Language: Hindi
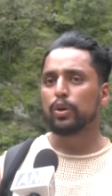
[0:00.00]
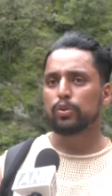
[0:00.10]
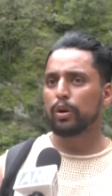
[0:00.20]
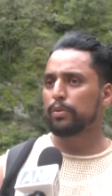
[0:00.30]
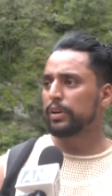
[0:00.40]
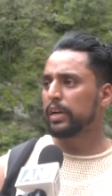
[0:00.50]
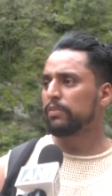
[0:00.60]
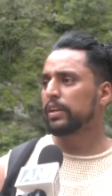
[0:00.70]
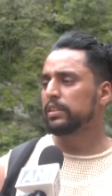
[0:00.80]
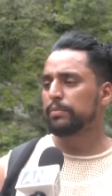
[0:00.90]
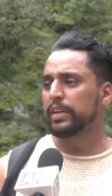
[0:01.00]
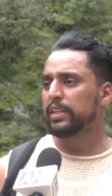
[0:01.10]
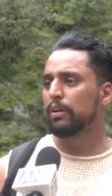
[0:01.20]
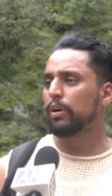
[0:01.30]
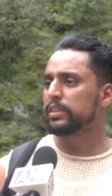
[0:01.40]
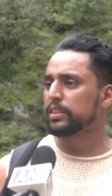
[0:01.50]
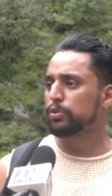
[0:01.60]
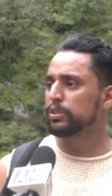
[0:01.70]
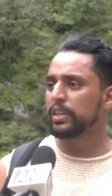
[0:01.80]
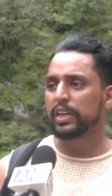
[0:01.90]
तो हम लोग नेटवर्क जब नहीं था वहाँ से
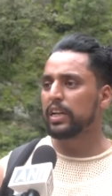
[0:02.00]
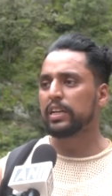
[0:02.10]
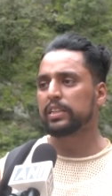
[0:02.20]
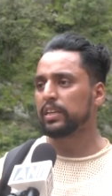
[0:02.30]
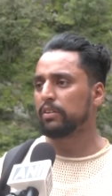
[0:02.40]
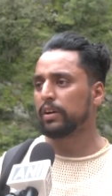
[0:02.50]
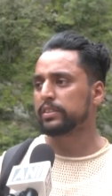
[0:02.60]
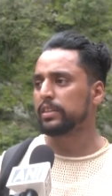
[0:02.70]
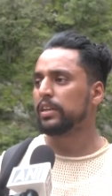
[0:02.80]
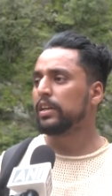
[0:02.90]
सोचे निकल जाते हैं वहाँ से